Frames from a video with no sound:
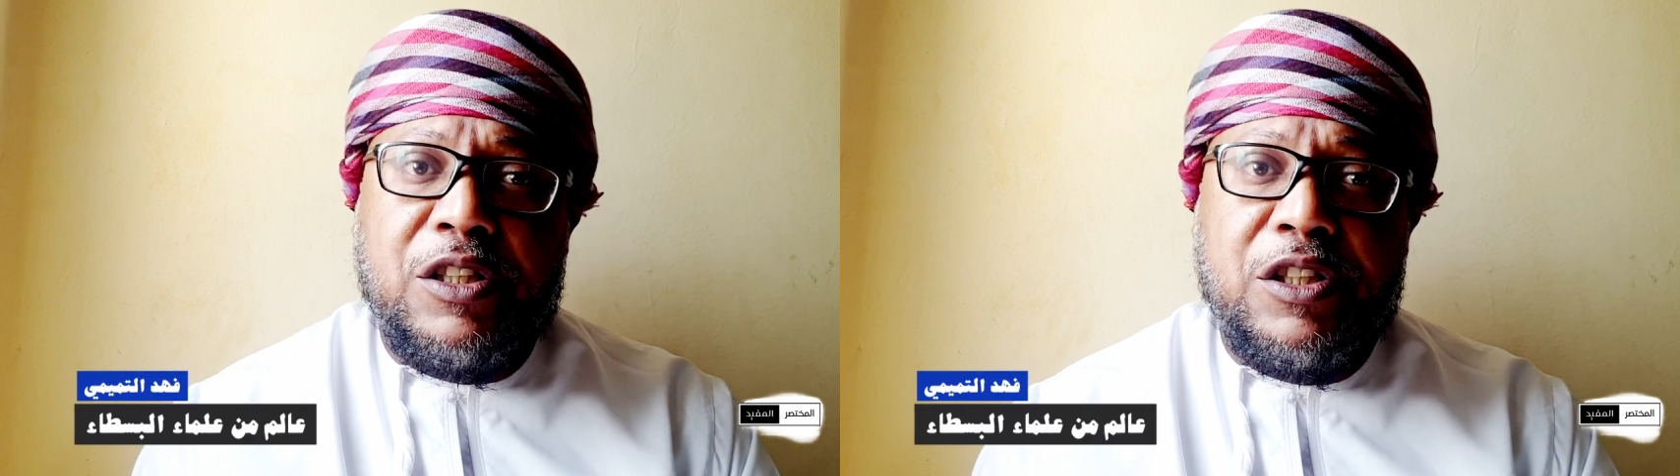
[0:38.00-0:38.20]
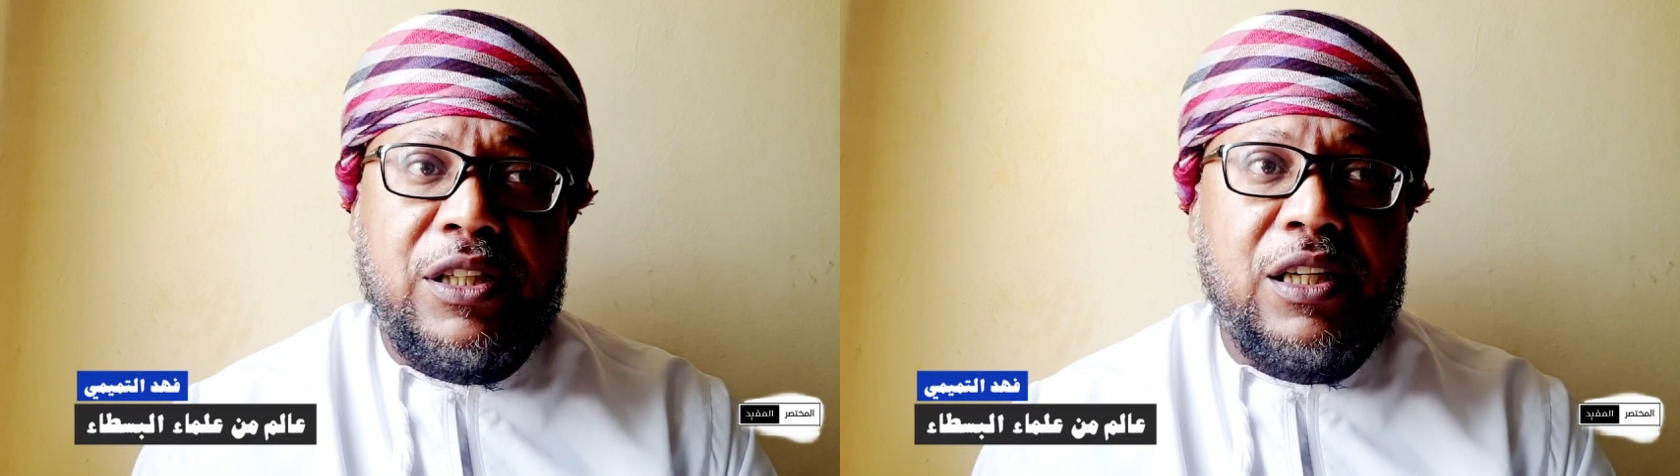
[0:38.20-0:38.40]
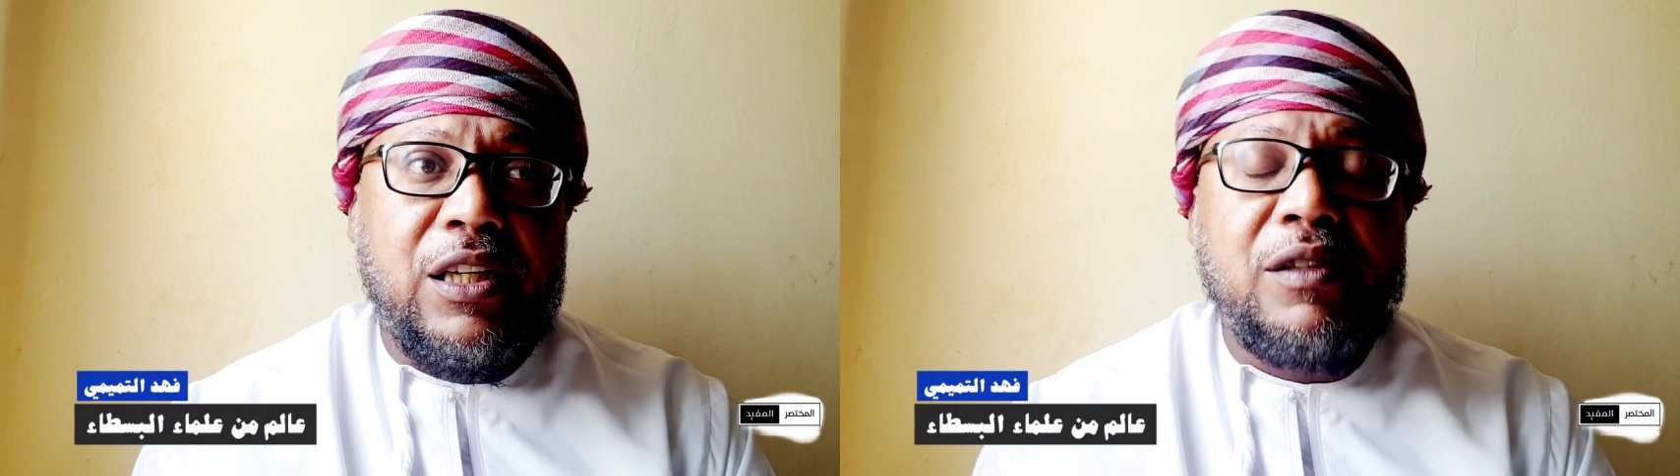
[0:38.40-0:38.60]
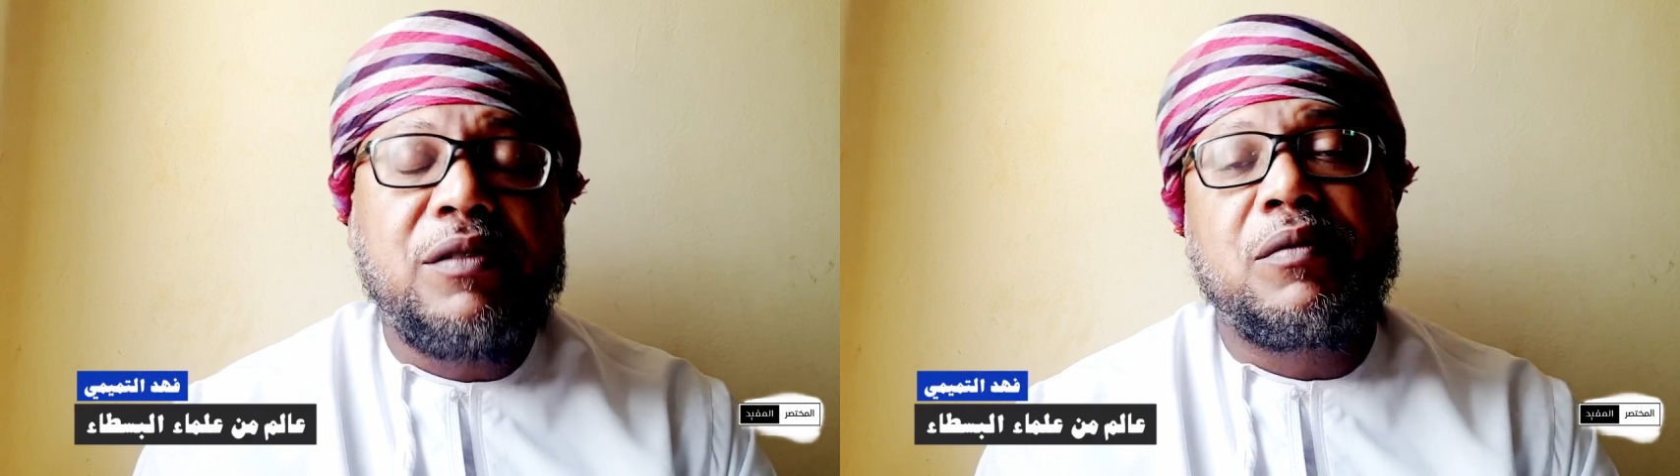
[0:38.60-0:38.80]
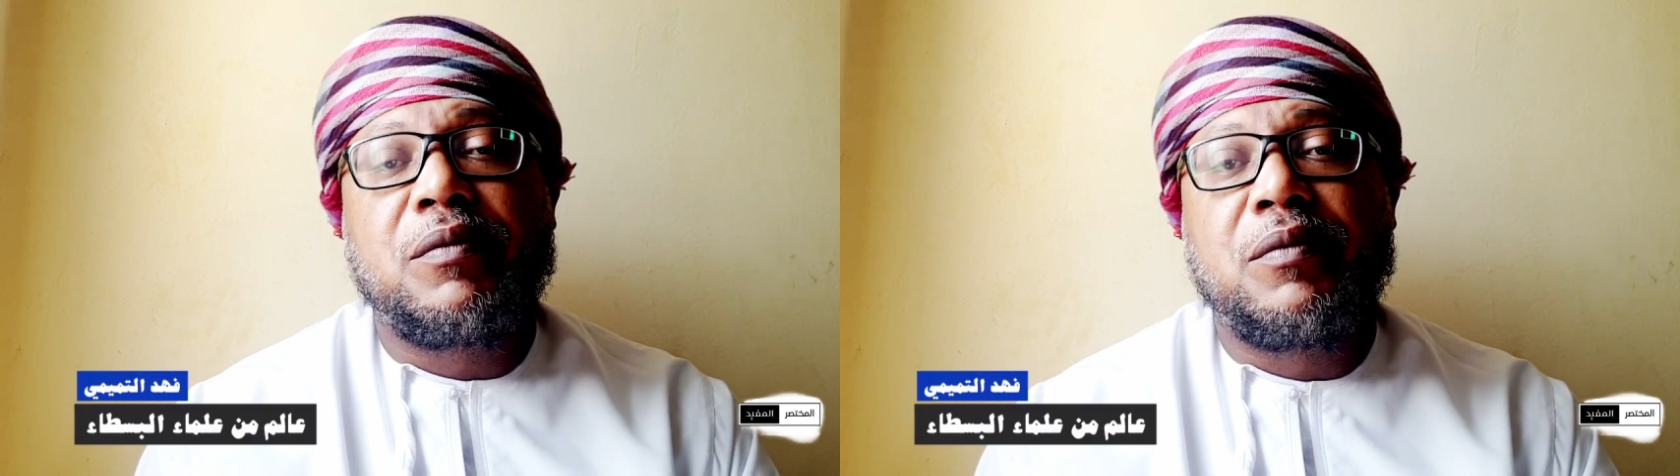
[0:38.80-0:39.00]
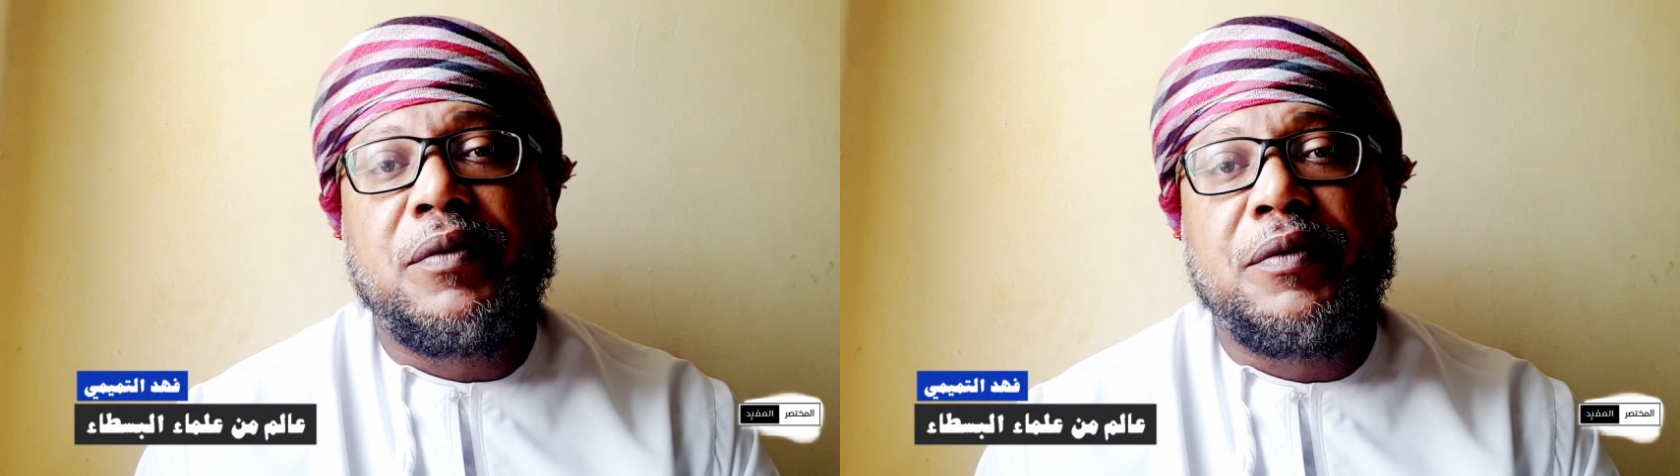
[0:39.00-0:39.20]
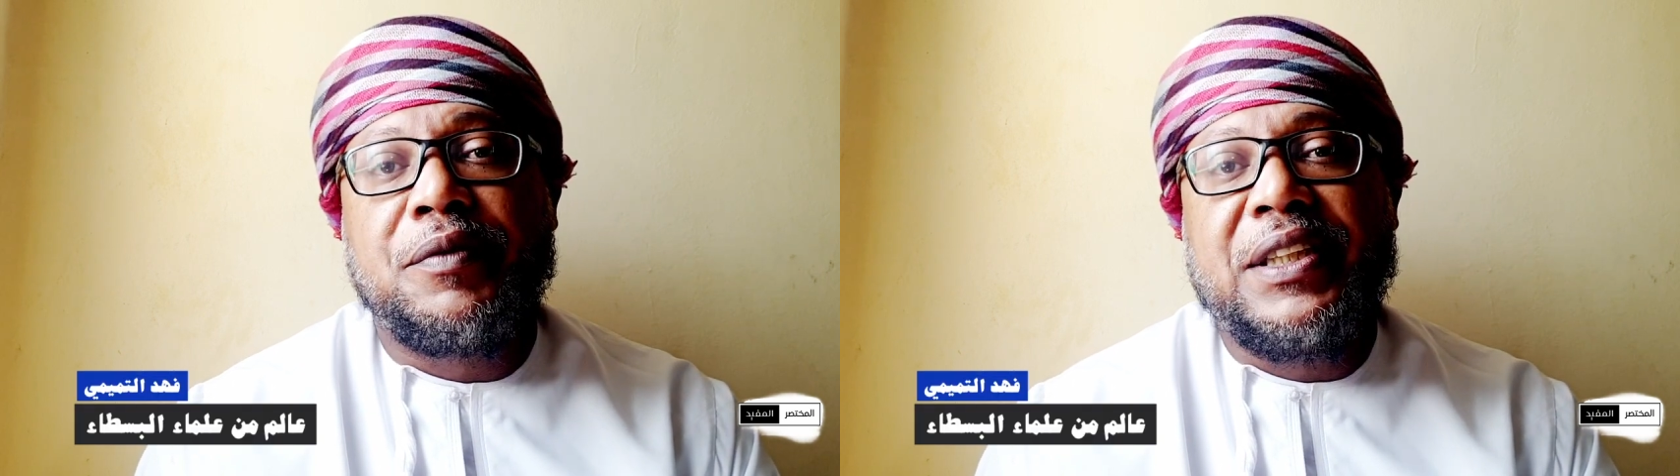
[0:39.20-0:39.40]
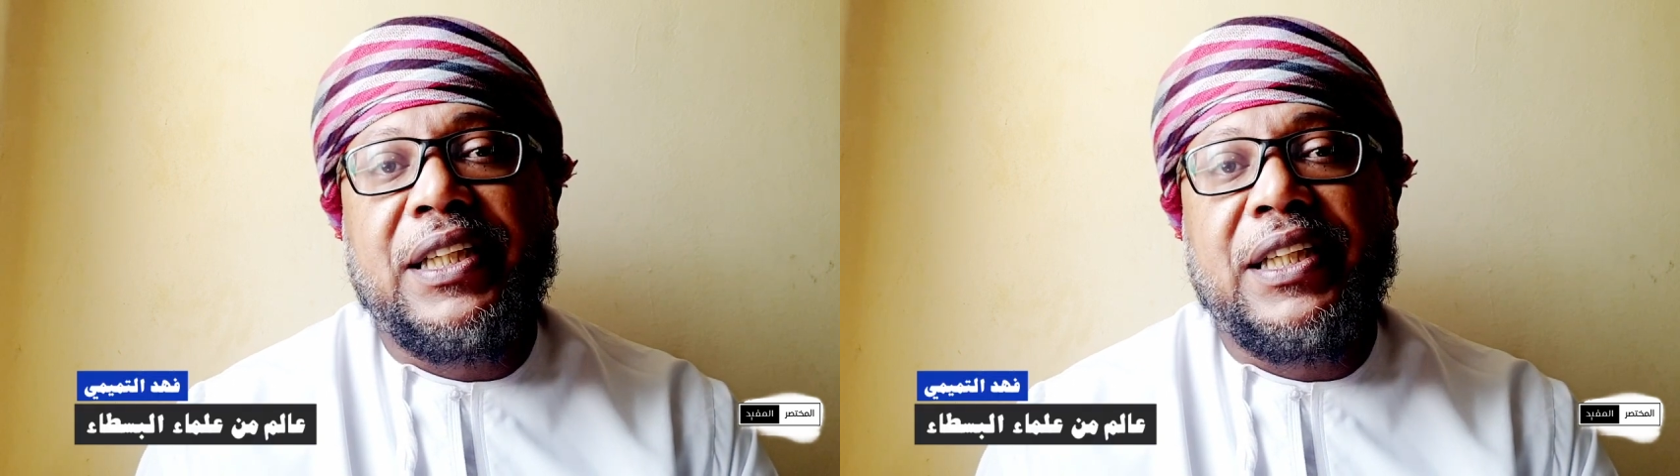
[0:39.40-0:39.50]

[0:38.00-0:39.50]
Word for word: جدلا في